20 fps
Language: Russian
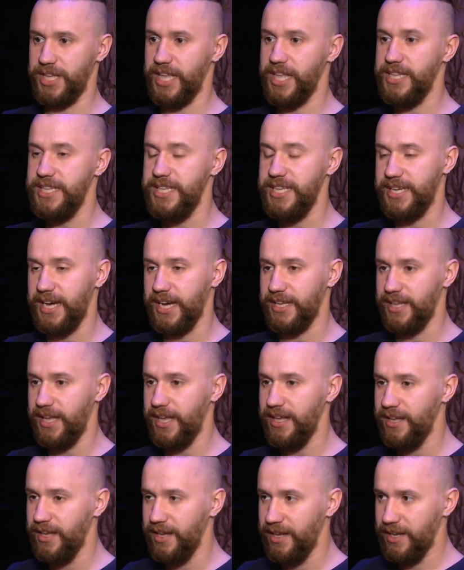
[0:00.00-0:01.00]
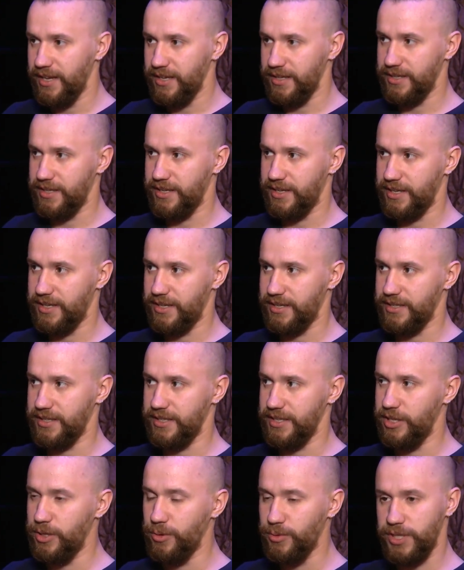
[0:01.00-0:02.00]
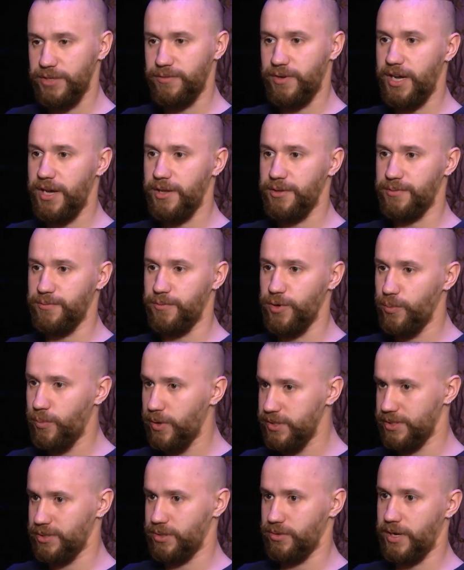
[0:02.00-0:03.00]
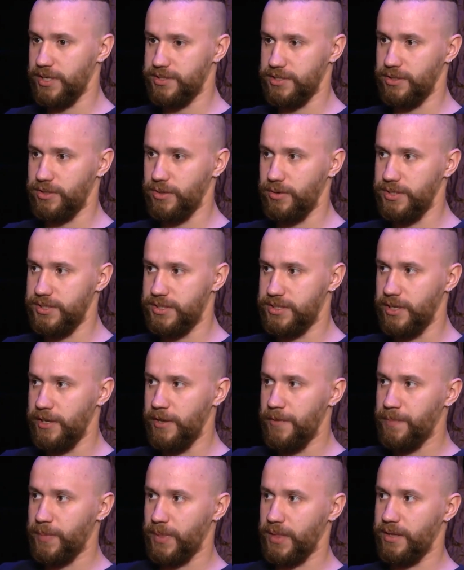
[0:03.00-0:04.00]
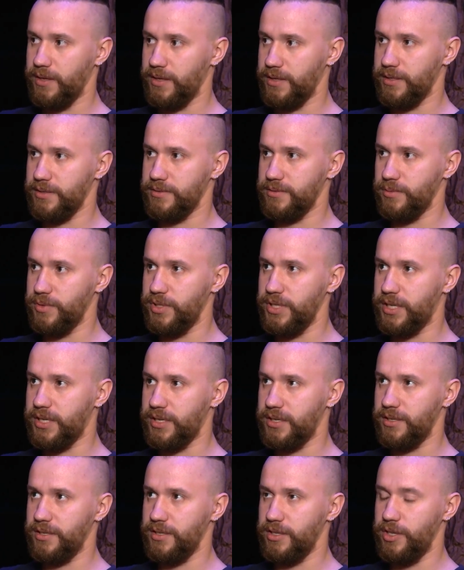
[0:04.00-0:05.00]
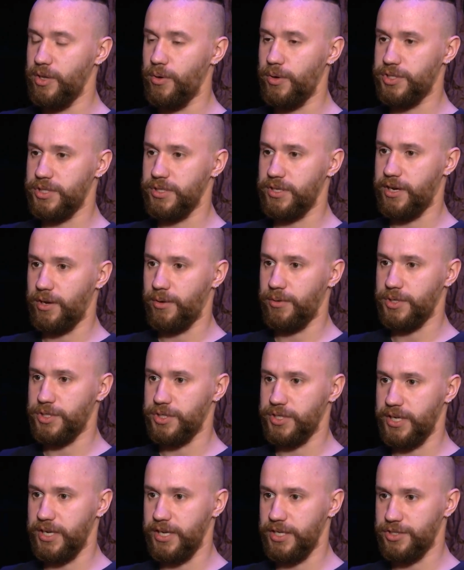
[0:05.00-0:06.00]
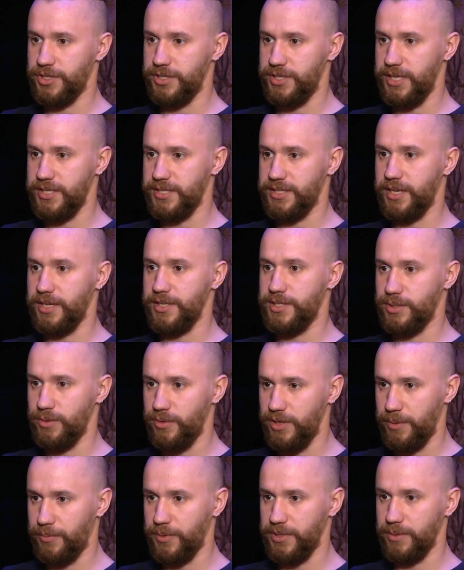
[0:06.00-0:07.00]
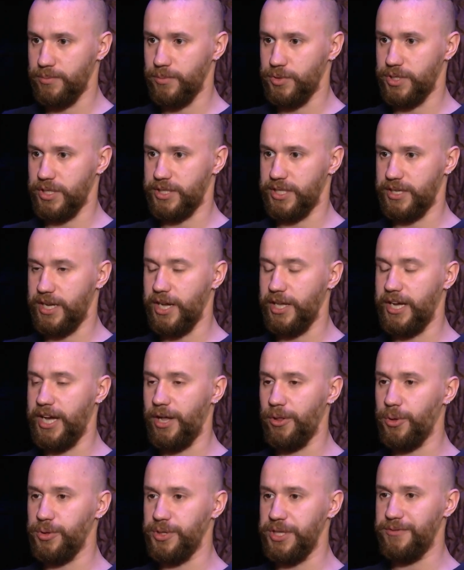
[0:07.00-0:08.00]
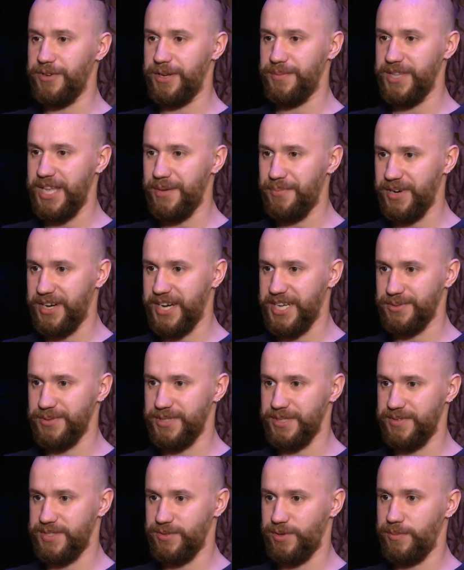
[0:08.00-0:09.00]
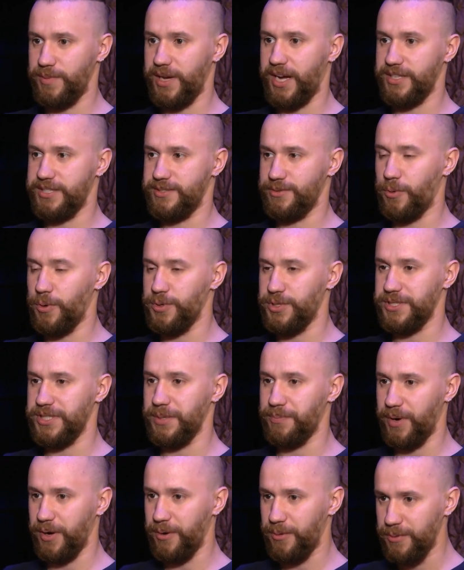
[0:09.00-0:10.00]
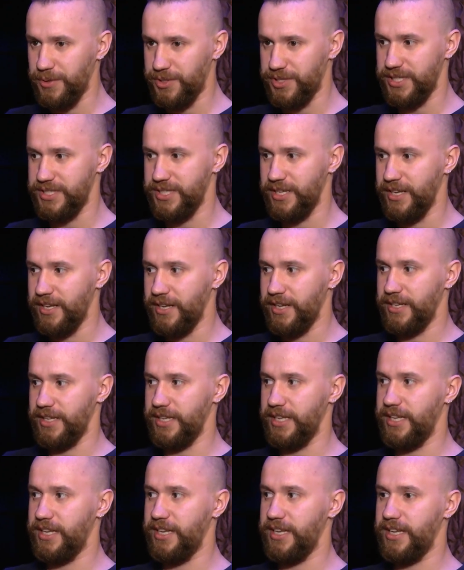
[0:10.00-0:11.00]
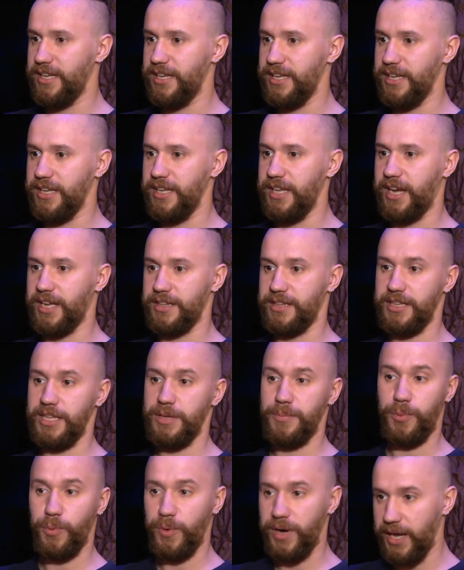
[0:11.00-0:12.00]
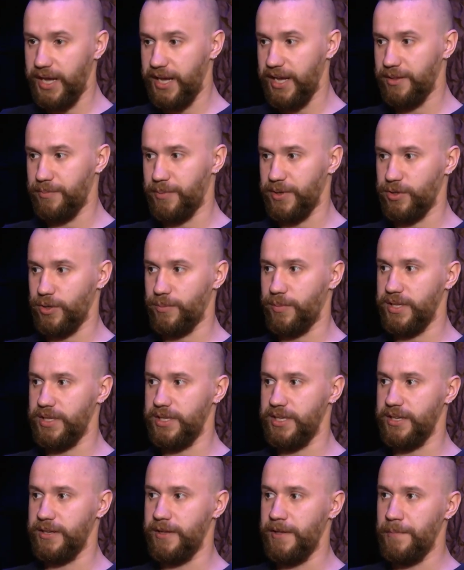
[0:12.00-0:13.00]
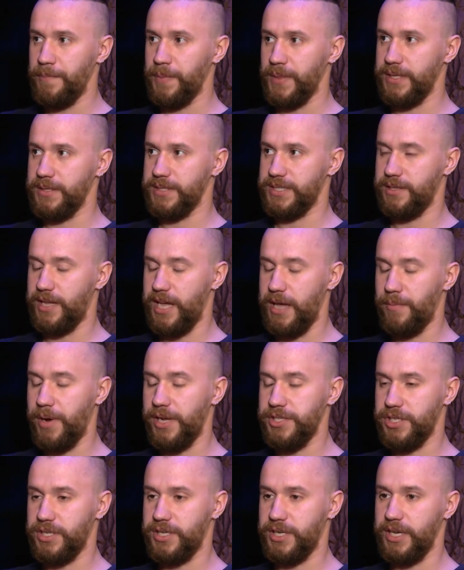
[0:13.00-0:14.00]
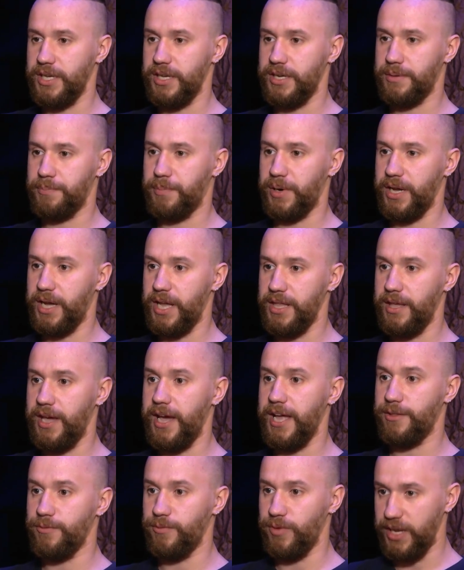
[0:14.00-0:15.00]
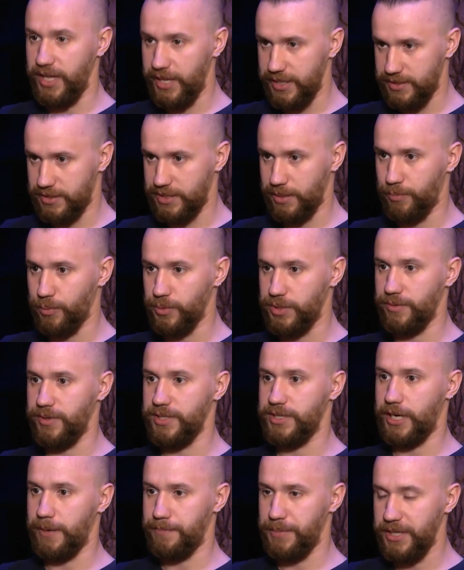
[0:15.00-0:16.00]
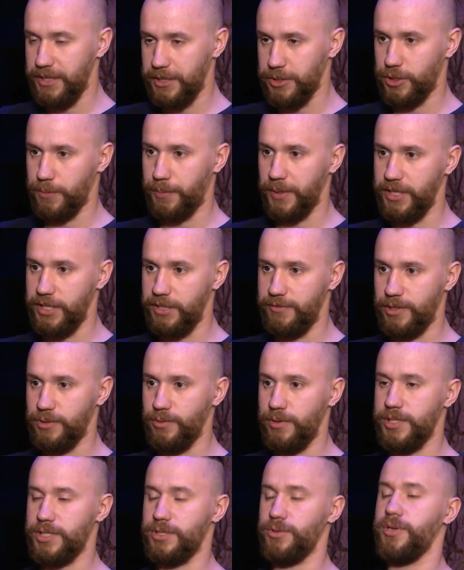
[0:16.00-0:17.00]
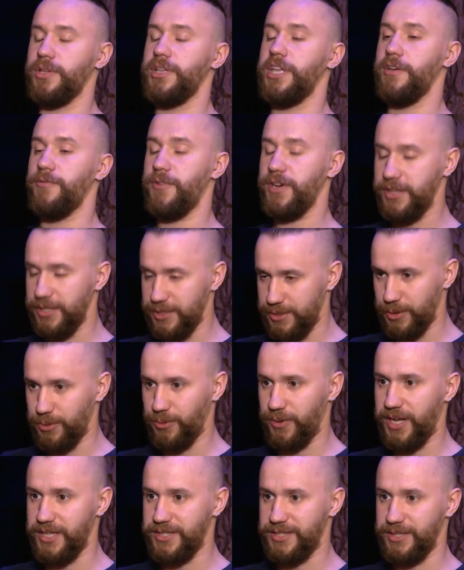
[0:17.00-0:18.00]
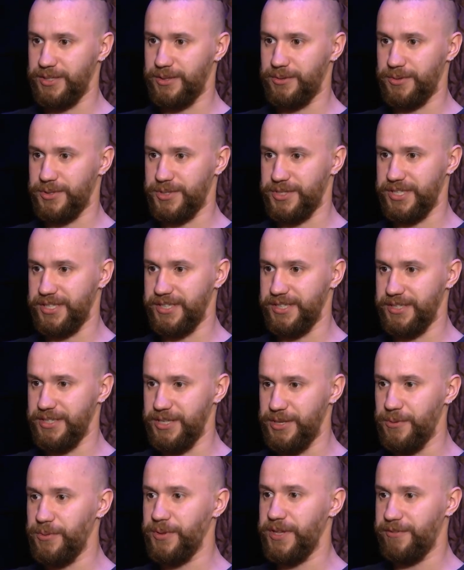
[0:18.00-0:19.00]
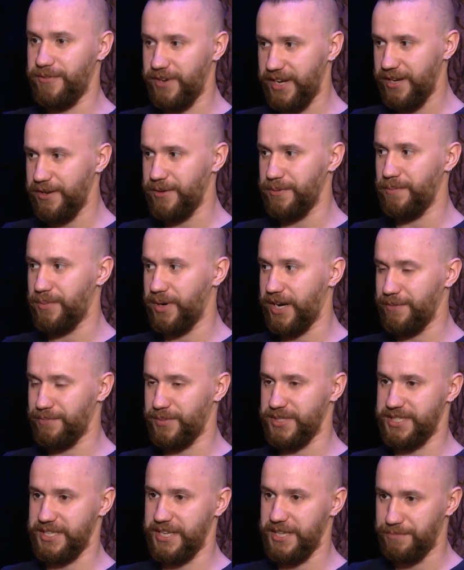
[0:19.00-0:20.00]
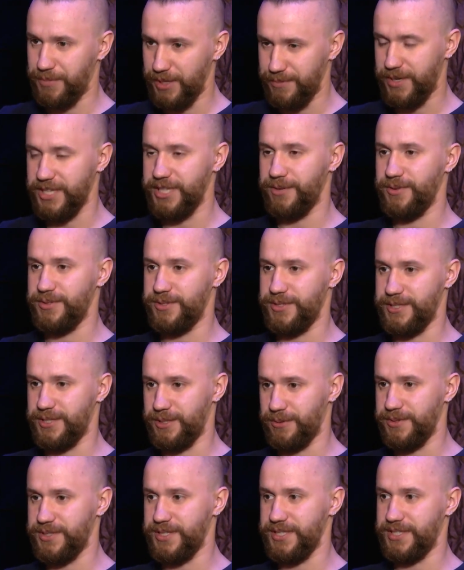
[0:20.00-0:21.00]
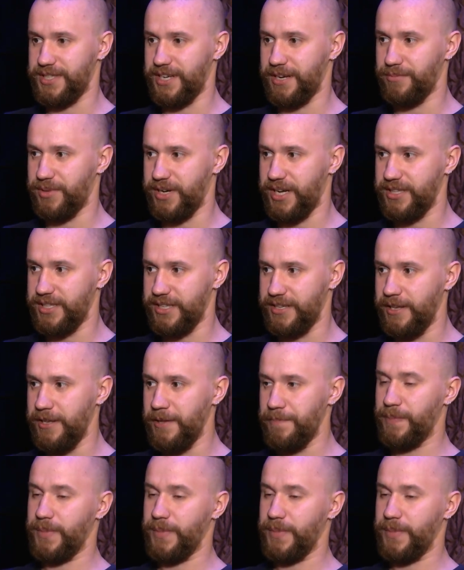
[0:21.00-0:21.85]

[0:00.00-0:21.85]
И они никогда э, не унывают в любой ситуации. То есть э, у них не очень хорошая житейская история, потому что это голодные времена показываются, все время хочется покушать, и их это не пугает. Потом они злая мачеха их прогоняет в лес, запутывает тропинки, чтобы они не вернулись, но они и в этой ситуации тоже не унывают, брат постоянно подбадривает сестру, сестра брата.